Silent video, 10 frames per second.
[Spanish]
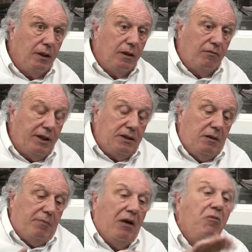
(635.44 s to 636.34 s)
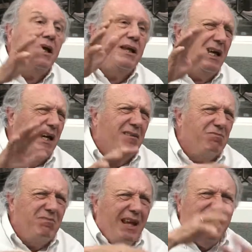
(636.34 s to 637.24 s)
fíjese, para una idea,
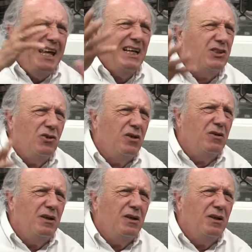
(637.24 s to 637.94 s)
ni idea solo,